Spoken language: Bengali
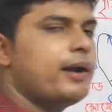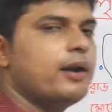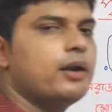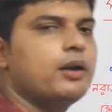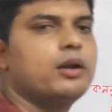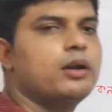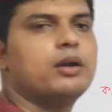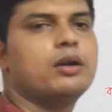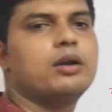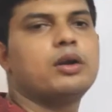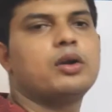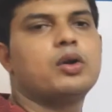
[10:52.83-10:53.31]
পার
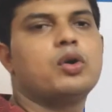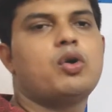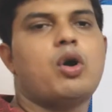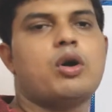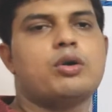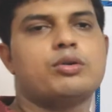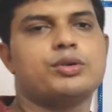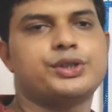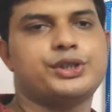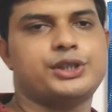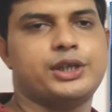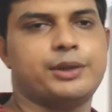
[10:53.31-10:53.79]

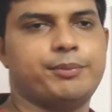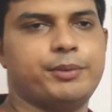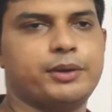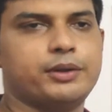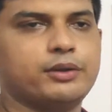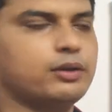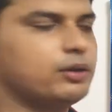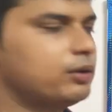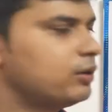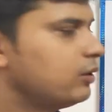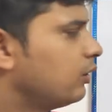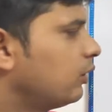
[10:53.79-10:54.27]

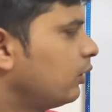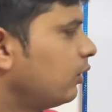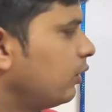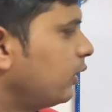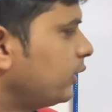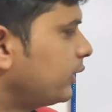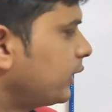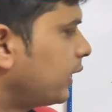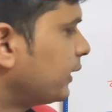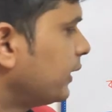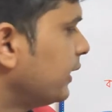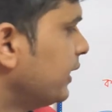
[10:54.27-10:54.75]
সেমি
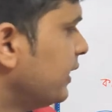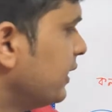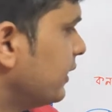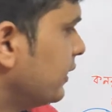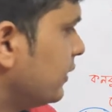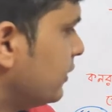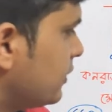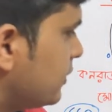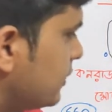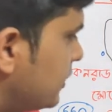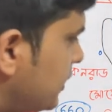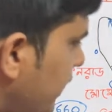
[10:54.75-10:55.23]
অর্থাৎ
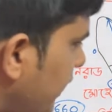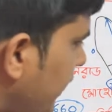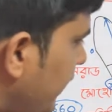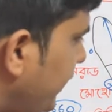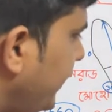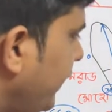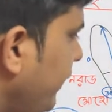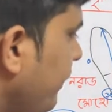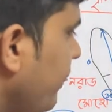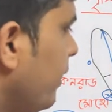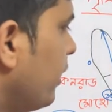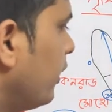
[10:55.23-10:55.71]

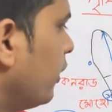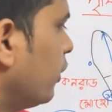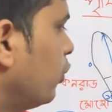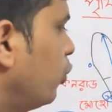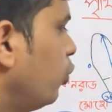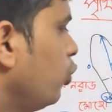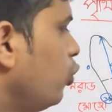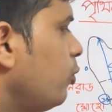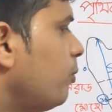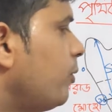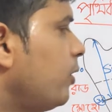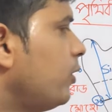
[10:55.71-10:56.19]
সেখানে
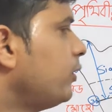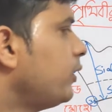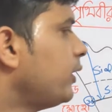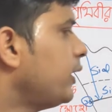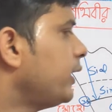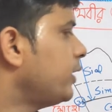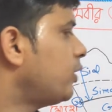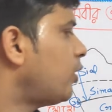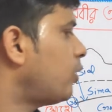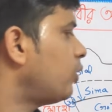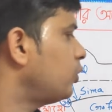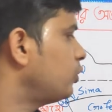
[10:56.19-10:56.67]

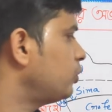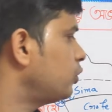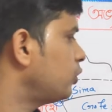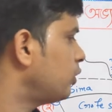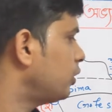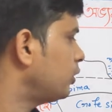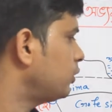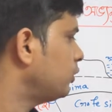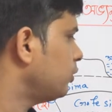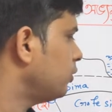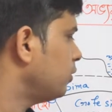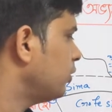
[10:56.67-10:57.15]
গুরুমণ্ডলের ঘনত্ব
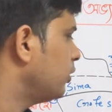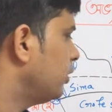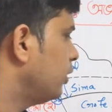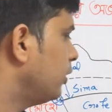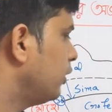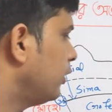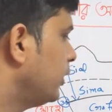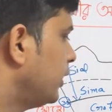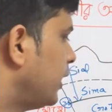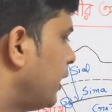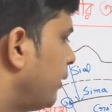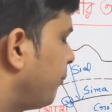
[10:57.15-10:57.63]
কত
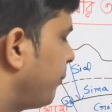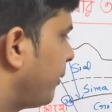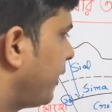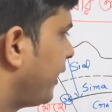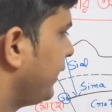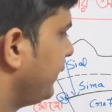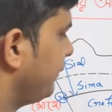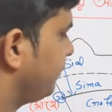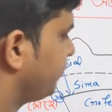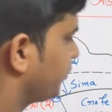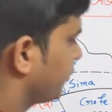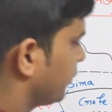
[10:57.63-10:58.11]
না প্রায়